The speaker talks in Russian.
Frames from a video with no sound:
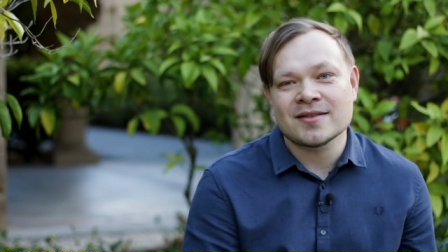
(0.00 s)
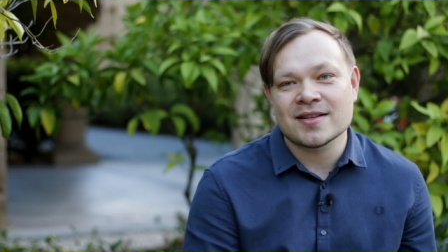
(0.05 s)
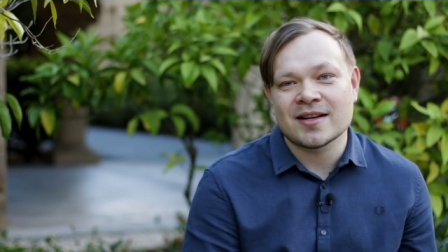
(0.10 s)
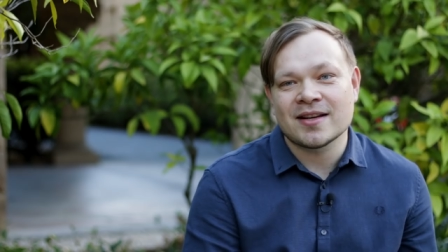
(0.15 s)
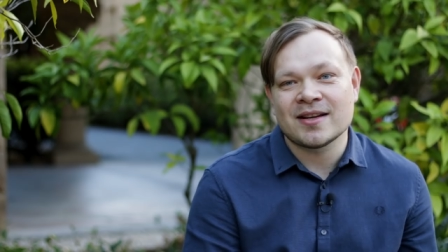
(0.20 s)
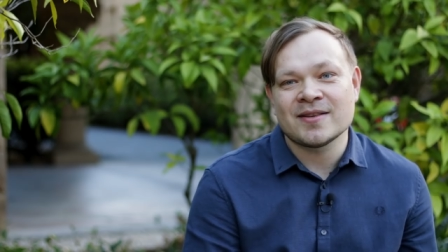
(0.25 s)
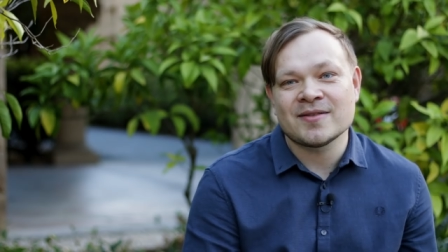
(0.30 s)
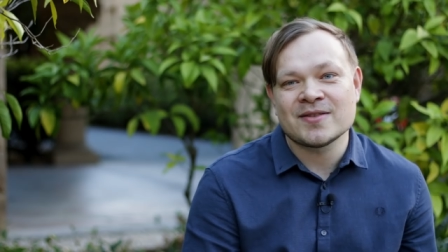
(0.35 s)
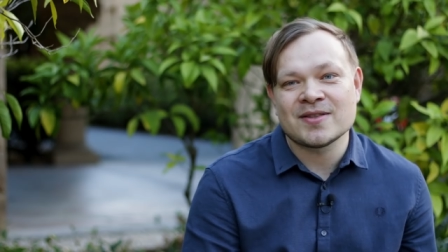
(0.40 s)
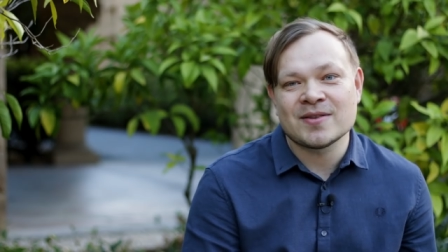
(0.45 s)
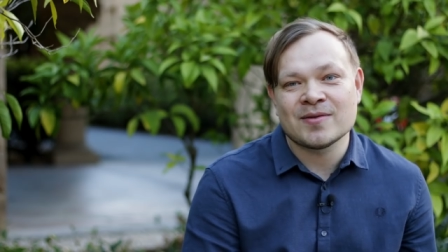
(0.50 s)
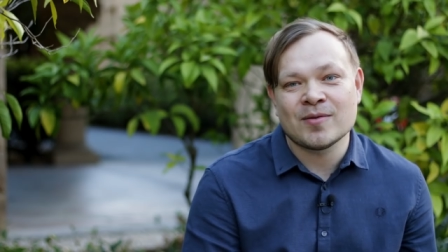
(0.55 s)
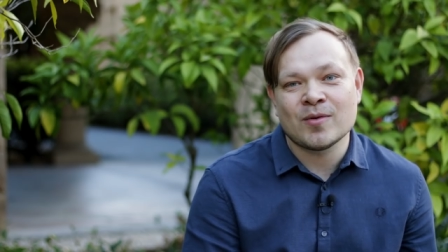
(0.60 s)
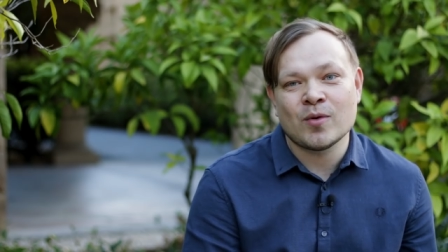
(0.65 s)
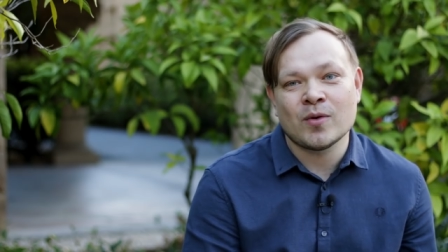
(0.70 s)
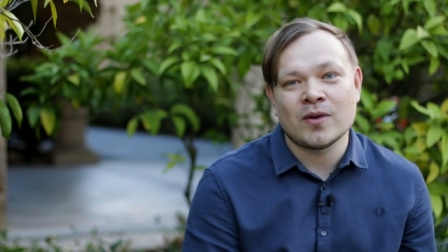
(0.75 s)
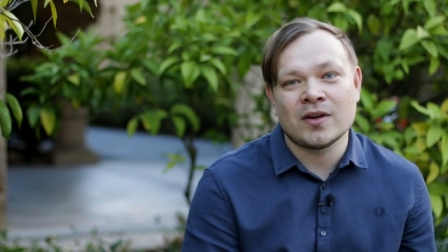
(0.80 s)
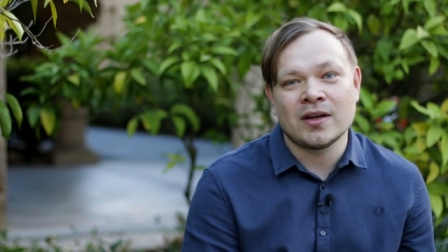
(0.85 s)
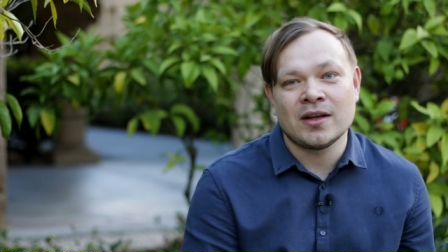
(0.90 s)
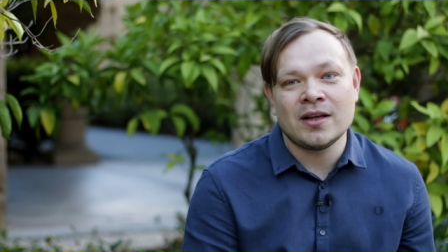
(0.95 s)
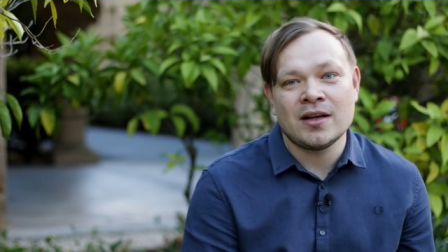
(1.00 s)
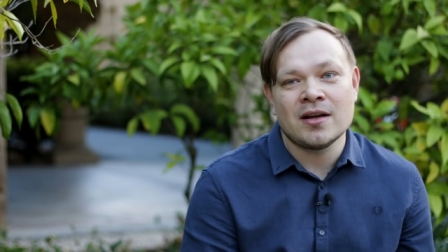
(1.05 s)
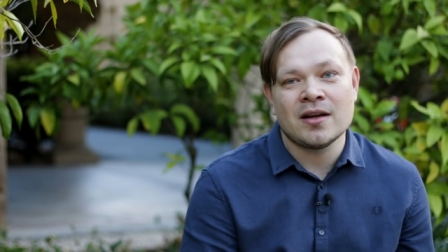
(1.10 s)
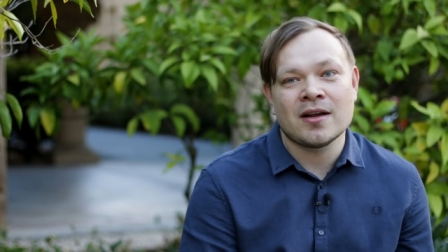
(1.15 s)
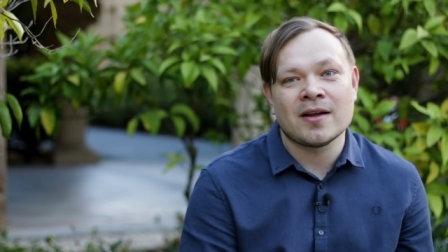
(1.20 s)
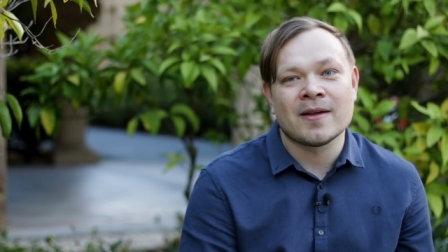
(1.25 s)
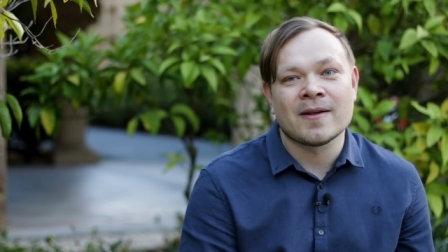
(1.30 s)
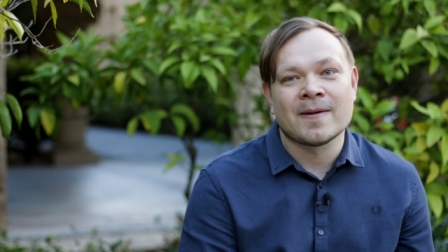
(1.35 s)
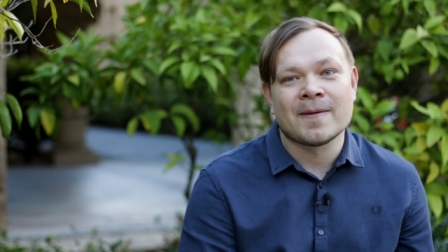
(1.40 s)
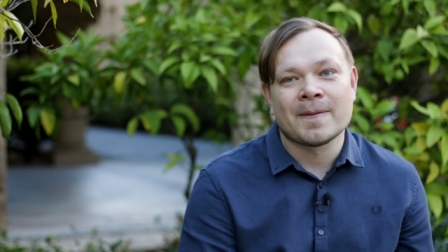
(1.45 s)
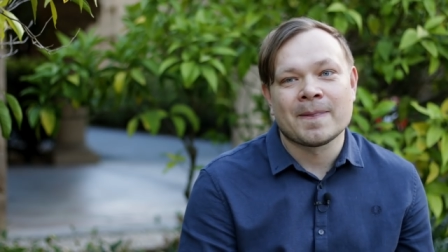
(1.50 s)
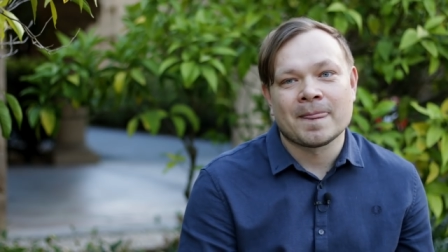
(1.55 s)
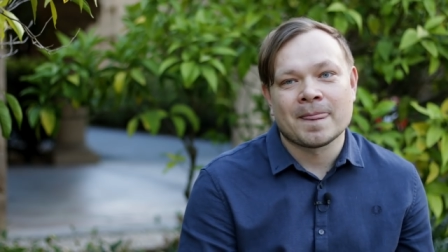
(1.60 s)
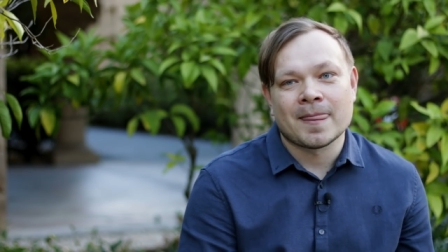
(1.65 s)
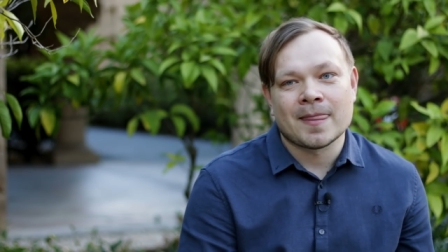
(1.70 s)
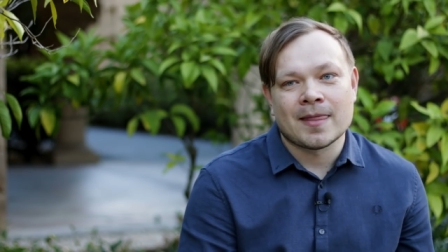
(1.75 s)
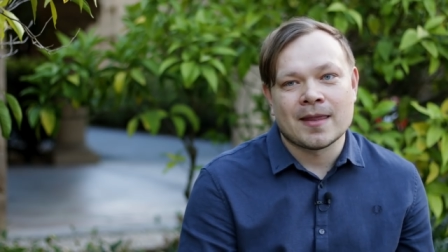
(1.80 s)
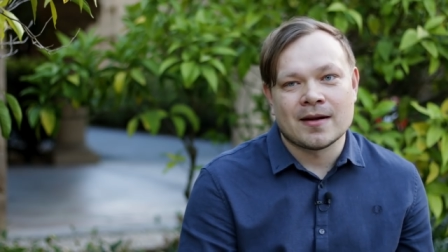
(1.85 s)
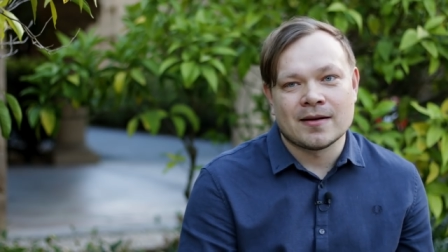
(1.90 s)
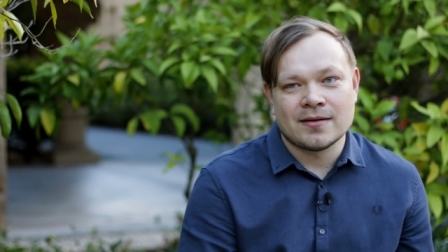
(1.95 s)
скорее всего, или
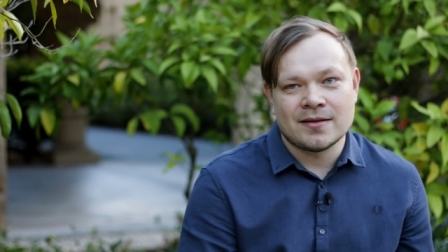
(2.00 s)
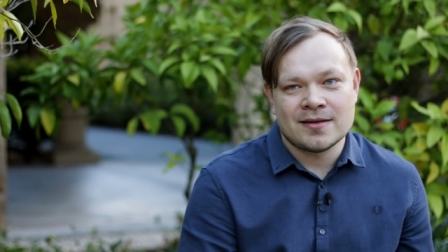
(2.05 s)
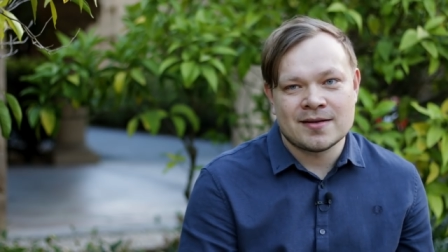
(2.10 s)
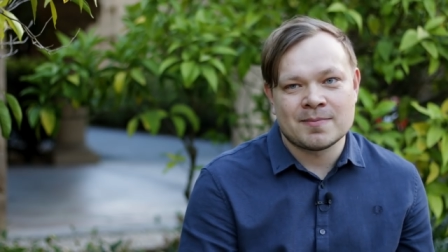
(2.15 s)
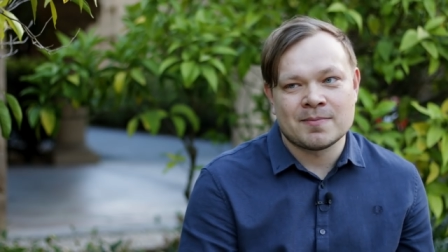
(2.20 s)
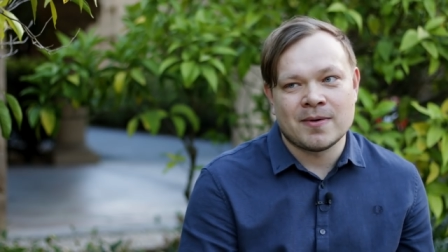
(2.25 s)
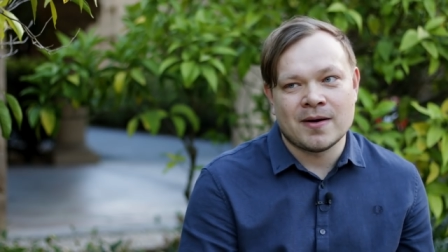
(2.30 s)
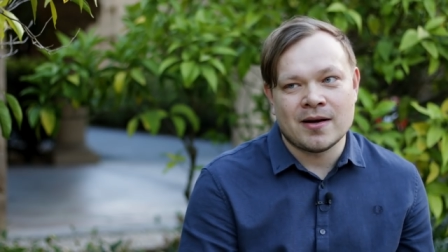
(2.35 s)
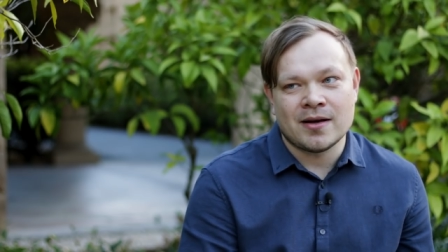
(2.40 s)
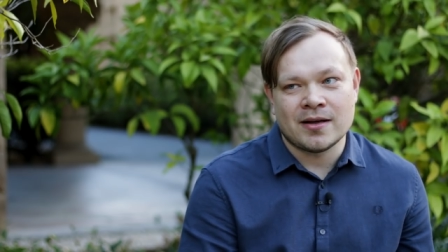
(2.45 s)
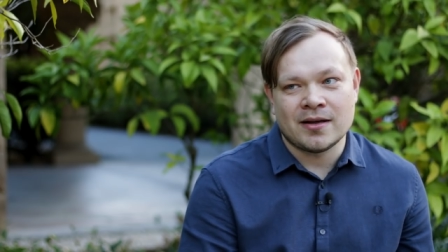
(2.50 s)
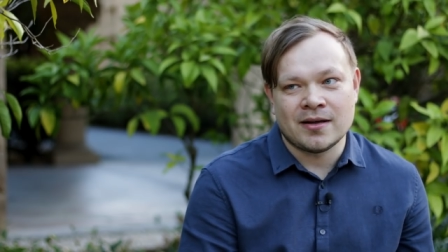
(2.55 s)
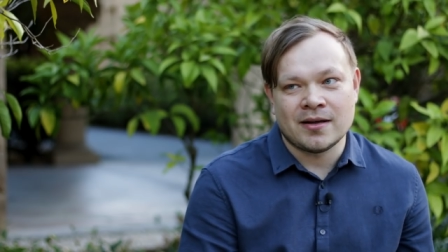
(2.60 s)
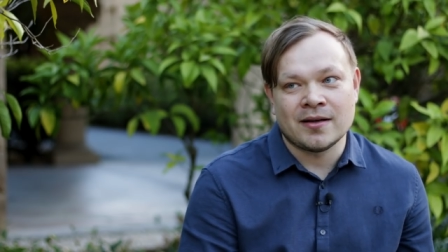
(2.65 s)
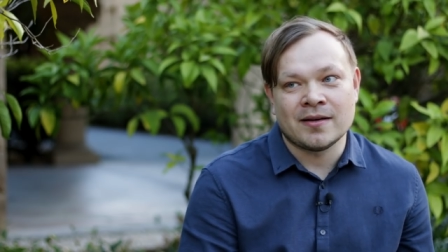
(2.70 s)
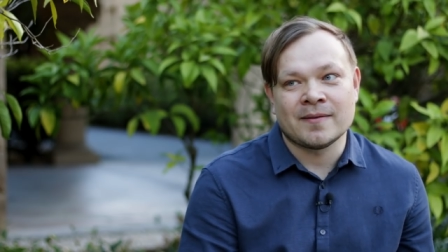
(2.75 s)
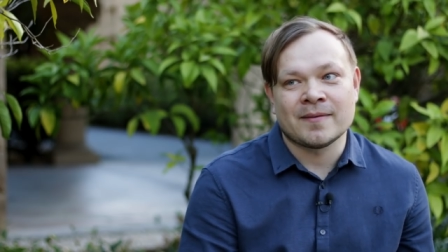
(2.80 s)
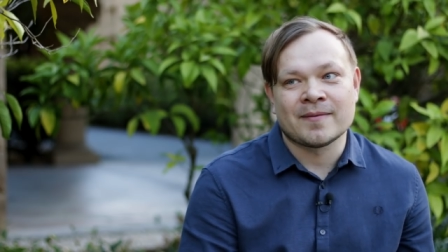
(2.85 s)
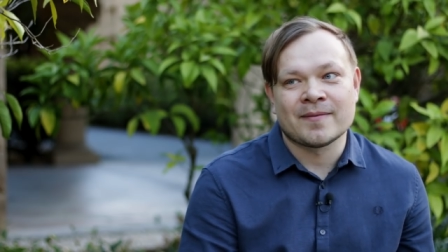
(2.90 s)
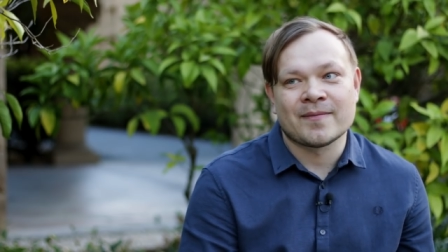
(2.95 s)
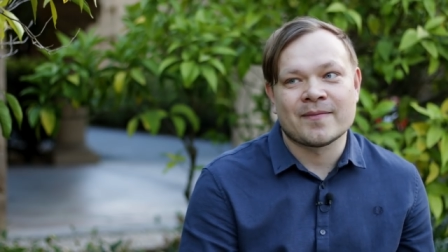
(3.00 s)
Испания.